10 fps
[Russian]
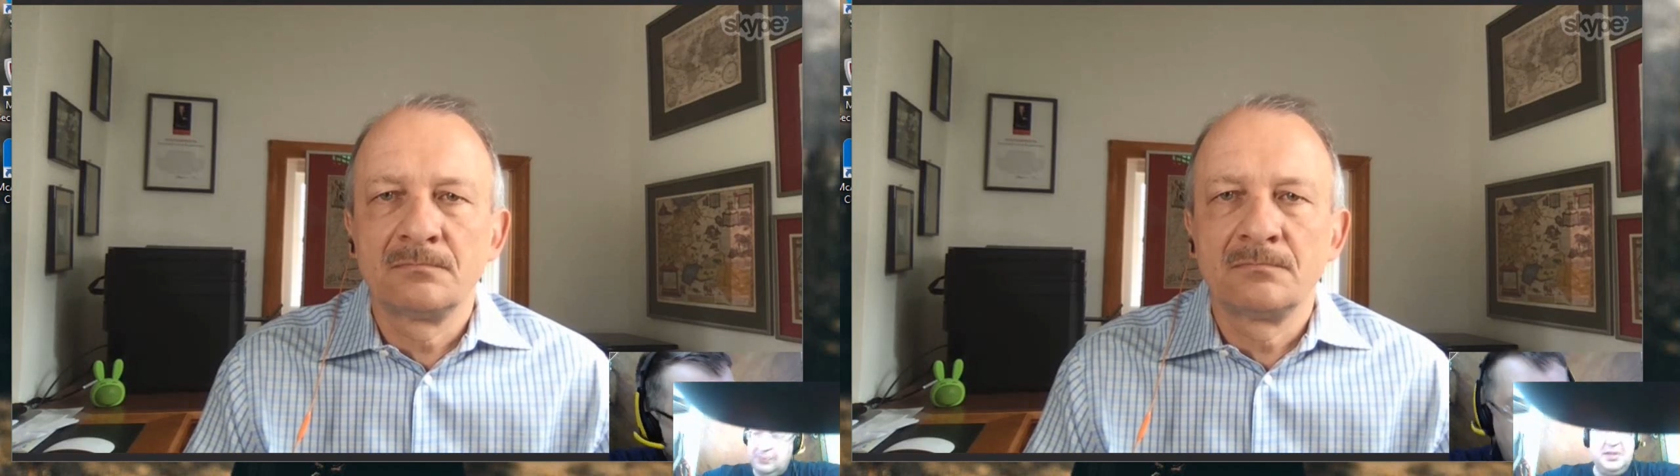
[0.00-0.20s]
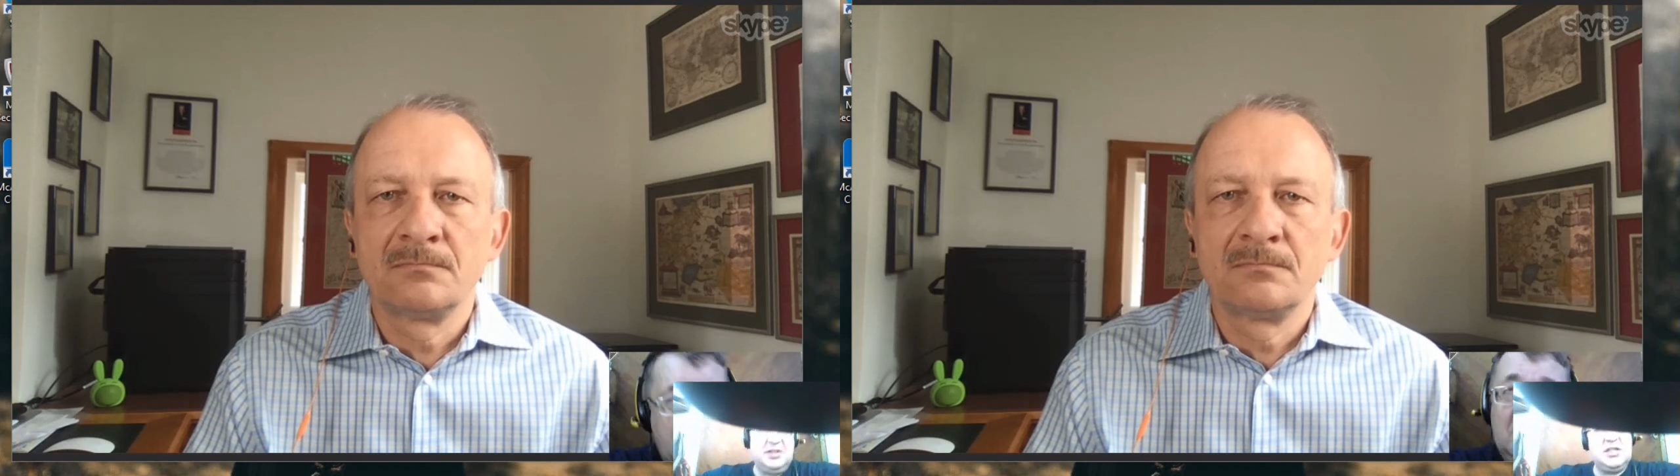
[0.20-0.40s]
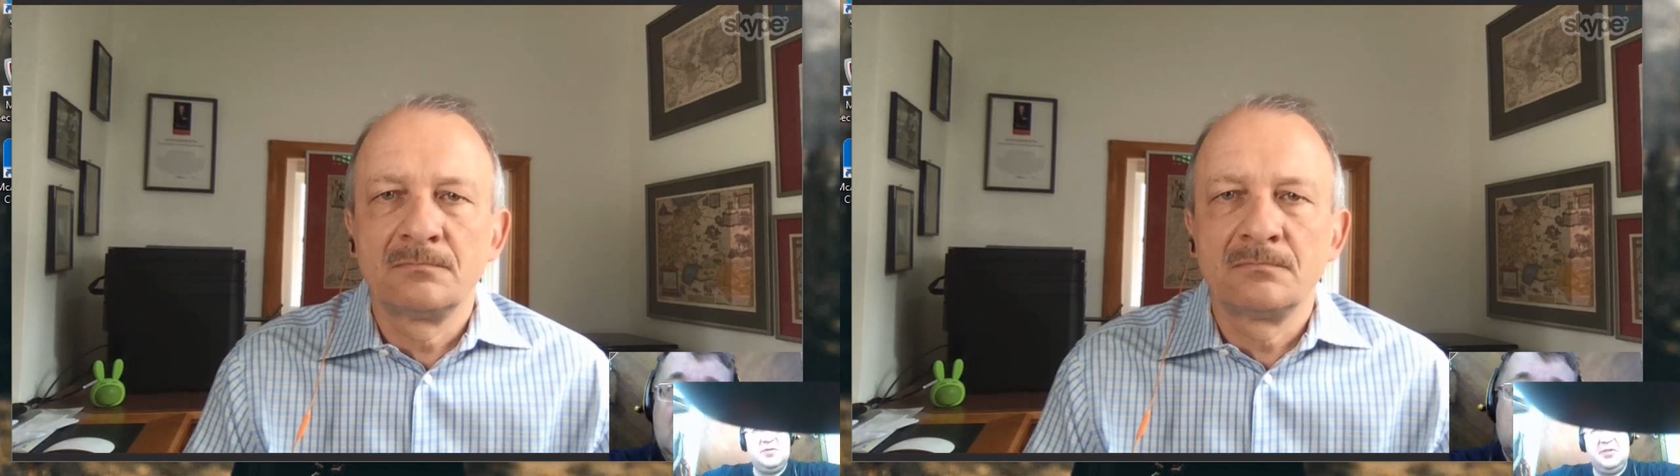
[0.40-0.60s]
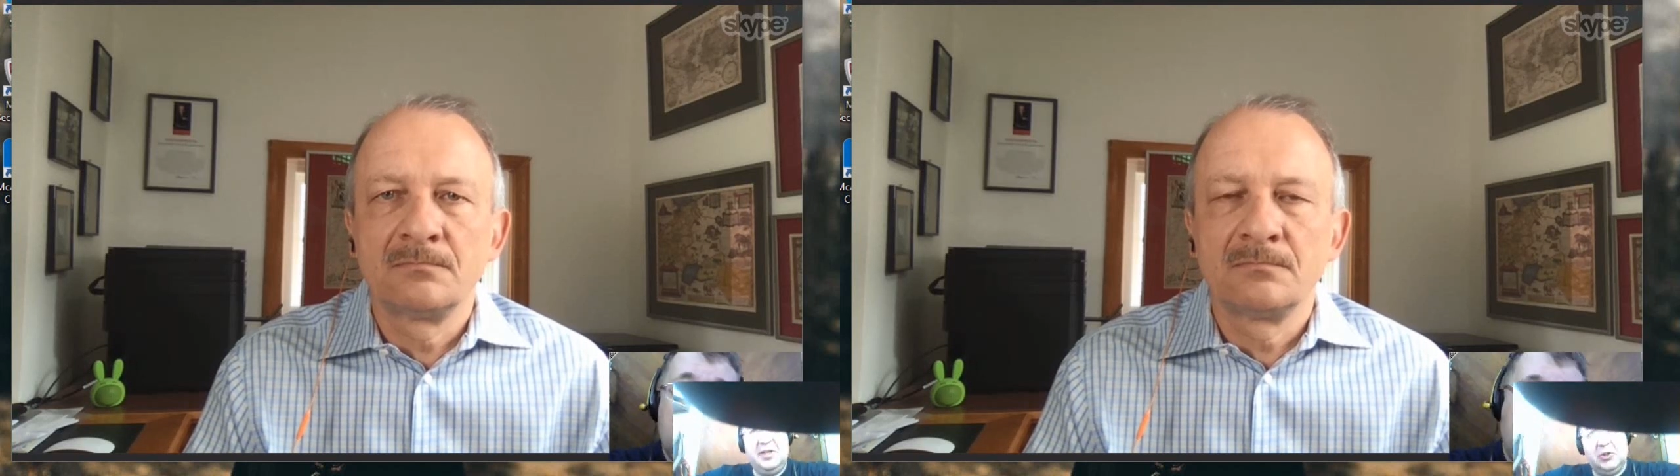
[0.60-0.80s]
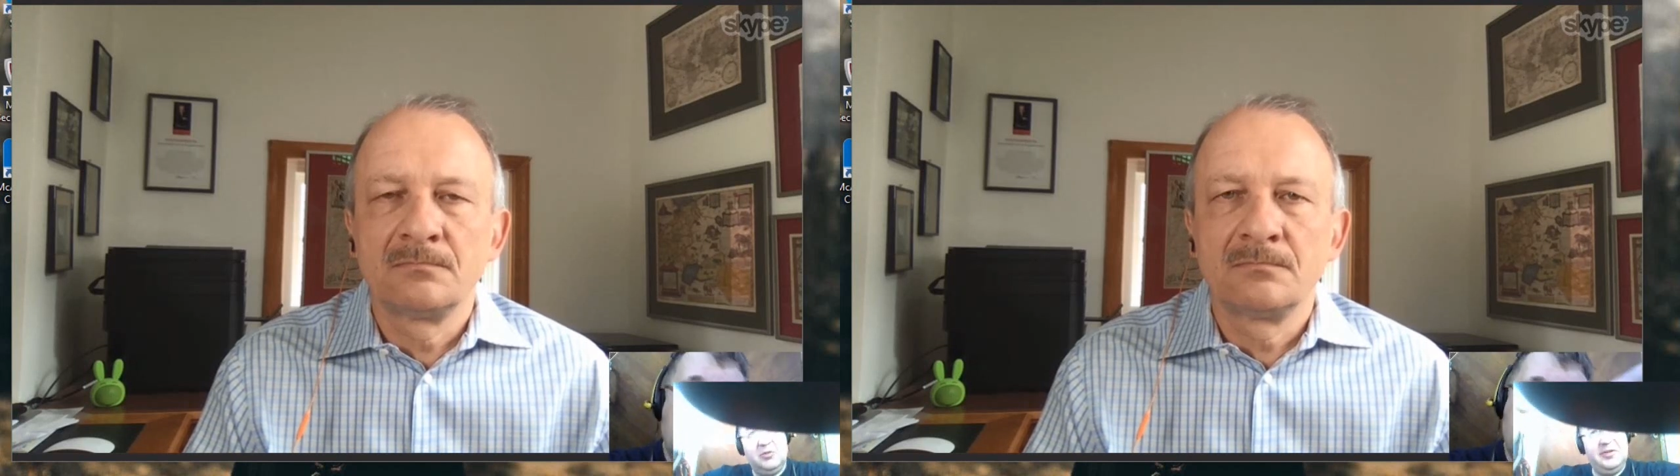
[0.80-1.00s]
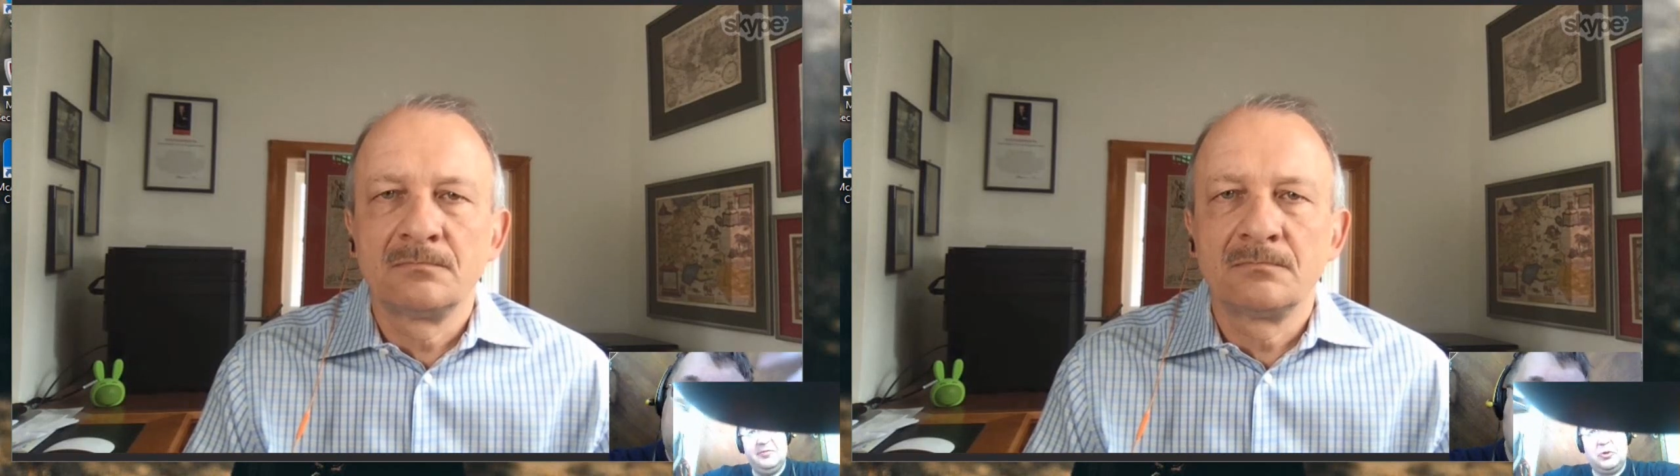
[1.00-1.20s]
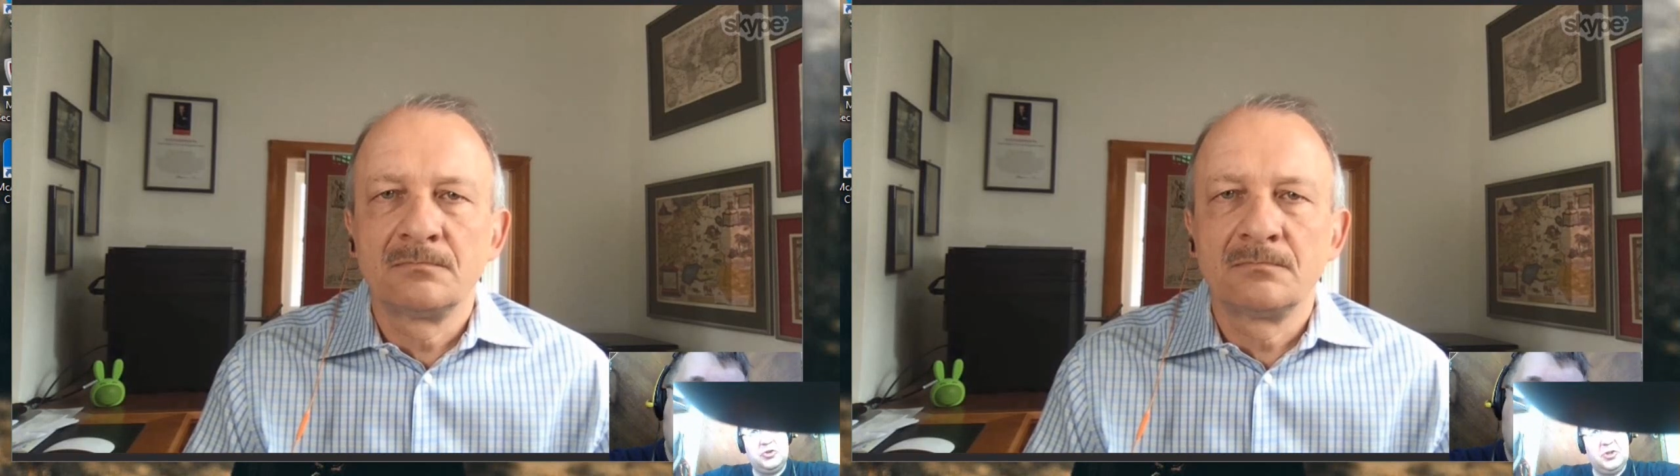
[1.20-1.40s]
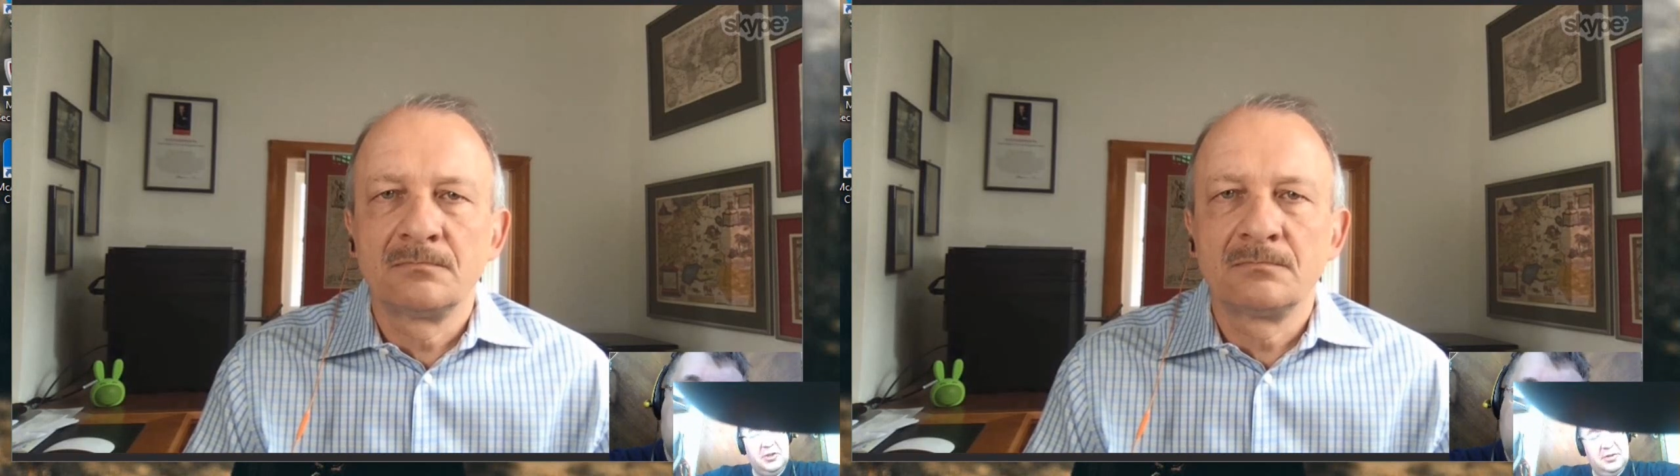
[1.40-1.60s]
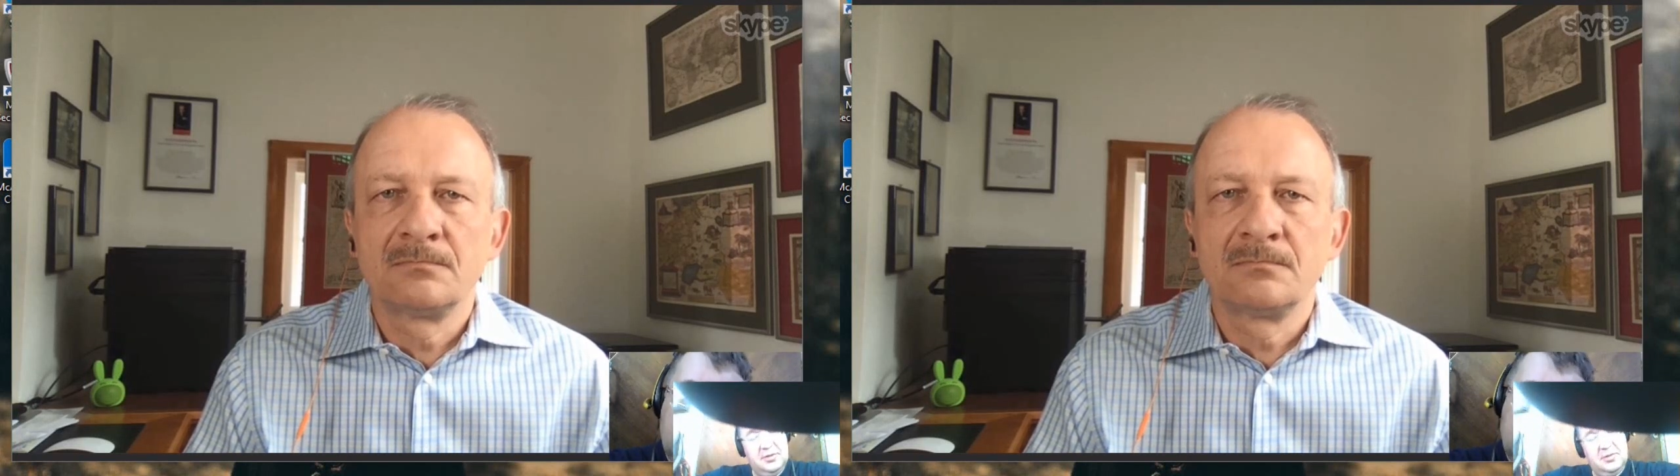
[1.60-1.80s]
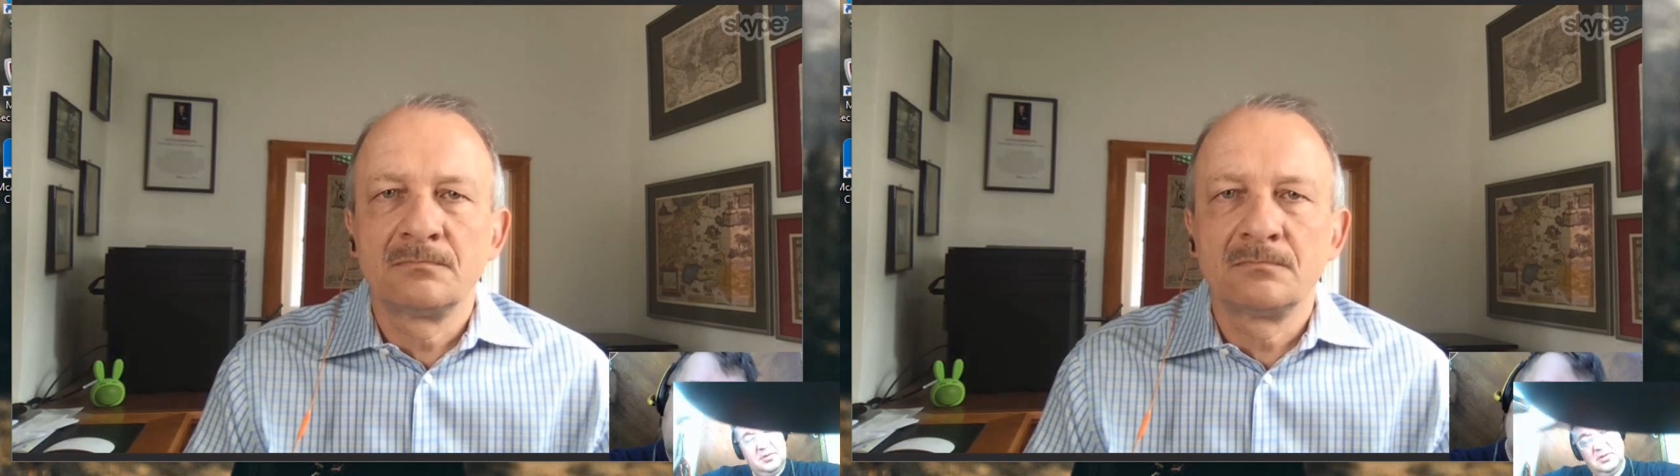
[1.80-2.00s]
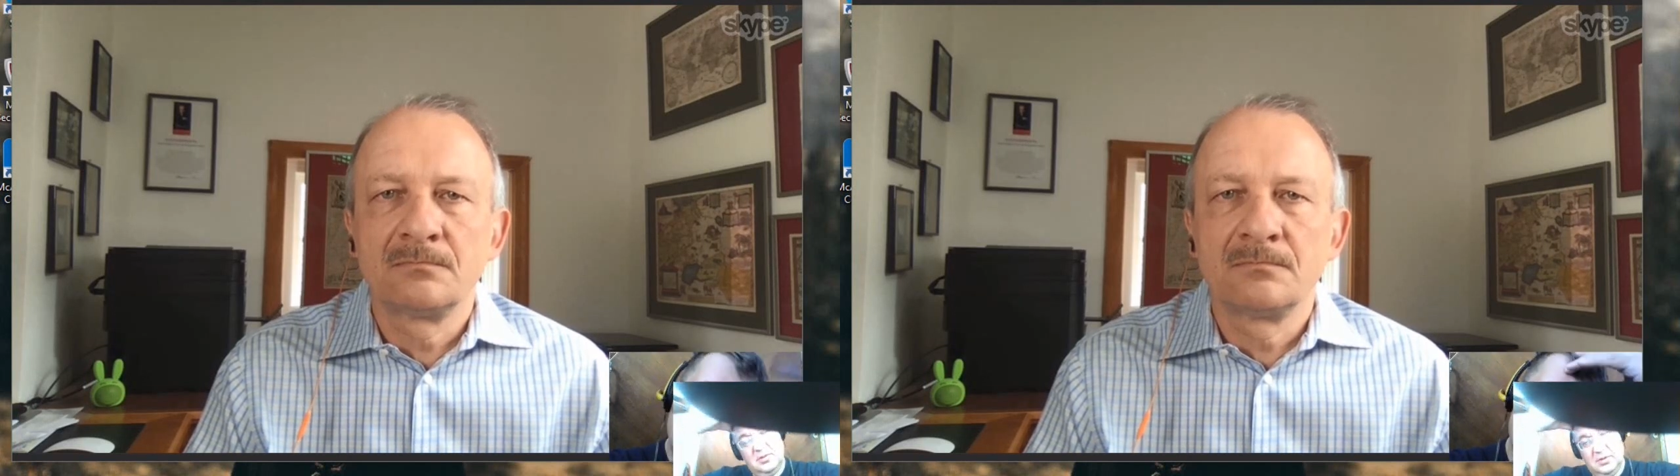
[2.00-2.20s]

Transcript: подпитки извне новые вооружения.